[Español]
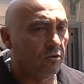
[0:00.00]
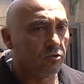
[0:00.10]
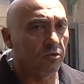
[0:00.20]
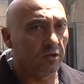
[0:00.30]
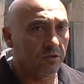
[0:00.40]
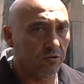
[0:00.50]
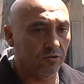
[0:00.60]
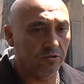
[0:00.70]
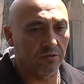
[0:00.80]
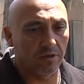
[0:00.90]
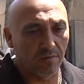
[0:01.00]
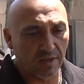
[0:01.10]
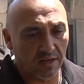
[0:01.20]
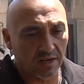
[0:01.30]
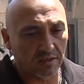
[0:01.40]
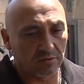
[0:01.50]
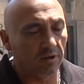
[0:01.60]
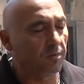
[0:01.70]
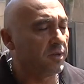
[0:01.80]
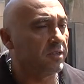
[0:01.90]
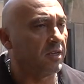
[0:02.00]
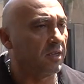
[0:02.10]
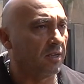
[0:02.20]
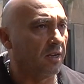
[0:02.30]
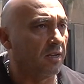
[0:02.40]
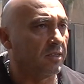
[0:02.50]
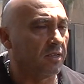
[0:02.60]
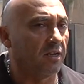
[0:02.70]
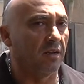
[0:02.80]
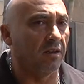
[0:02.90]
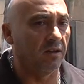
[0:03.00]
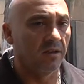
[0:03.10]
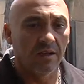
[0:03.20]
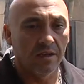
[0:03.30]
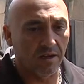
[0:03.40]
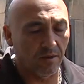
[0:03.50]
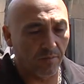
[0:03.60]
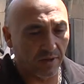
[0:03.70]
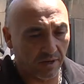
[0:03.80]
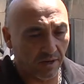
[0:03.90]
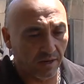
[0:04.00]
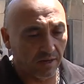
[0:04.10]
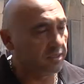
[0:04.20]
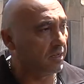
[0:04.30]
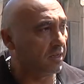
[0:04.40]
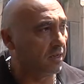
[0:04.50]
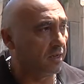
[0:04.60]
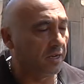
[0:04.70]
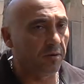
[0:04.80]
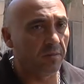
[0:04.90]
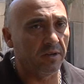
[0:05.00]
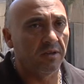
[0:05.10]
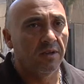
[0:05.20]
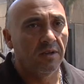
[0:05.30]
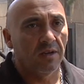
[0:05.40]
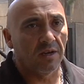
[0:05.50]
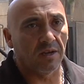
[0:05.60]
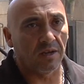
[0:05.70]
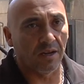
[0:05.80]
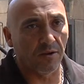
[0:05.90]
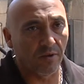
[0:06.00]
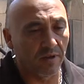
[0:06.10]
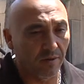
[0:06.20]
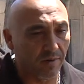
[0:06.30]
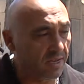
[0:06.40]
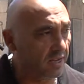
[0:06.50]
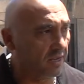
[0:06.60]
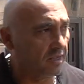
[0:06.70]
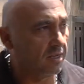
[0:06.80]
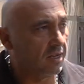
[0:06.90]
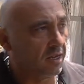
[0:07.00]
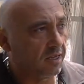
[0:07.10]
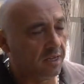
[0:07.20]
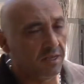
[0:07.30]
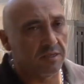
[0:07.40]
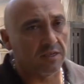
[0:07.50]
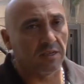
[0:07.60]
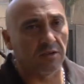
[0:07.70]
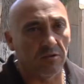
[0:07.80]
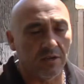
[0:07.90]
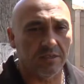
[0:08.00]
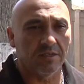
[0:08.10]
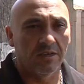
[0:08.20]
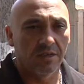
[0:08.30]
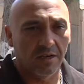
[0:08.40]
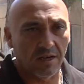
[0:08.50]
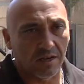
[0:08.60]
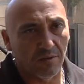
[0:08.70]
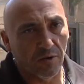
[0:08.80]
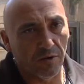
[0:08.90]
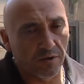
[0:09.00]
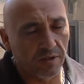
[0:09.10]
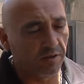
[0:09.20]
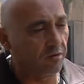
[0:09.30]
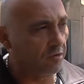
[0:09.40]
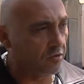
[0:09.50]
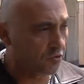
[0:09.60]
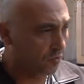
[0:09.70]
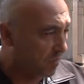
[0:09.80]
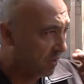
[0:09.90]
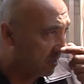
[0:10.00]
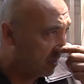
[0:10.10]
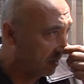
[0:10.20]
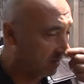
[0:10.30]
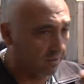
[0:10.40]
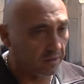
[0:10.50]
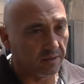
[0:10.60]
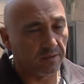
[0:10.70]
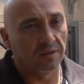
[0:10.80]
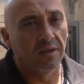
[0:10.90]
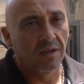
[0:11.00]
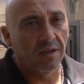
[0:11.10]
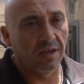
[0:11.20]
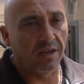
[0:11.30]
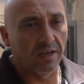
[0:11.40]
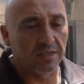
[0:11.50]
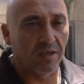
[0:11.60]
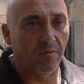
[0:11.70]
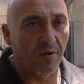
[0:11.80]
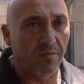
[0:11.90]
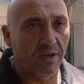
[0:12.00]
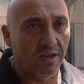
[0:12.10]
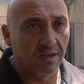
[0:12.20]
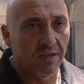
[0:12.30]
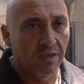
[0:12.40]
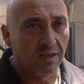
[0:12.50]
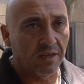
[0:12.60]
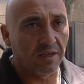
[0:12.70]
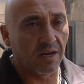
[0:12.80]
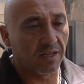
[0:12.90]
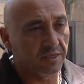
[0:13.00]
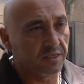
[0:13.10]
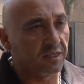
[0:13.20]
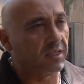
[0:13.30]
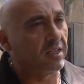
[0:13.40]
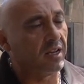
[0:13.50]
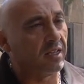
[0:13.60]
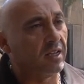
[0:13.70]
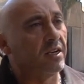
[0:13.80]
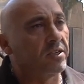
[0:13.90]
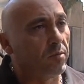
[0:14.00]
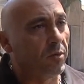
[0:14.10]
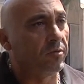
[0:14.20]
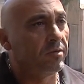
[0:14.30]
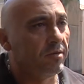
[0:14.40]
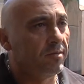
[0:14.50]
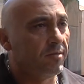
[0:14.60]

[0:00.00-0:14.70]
8 a 18, y mañana son las misas que las hace el, padre de la iglesia del Carmen a las 9 de la mañana y a las 15 horas acá en Monorden, 8 y media en la iglesia de Palmira y a las 17.30 en el Ramblón.